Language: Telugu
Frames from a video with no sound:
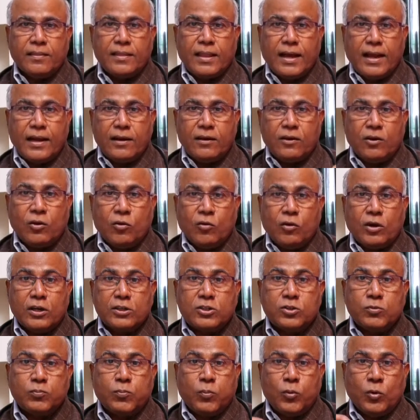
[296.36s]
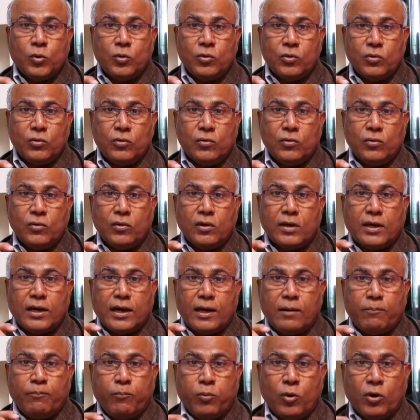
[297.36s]
దాంట్లో ఒక స్పూను
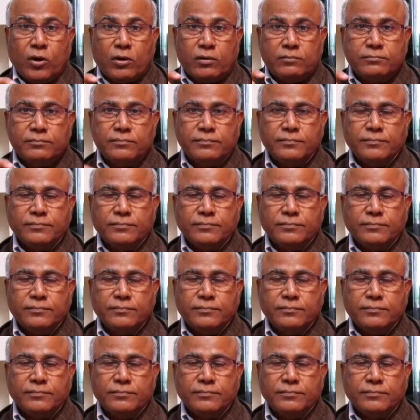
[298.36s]
కర్పూరం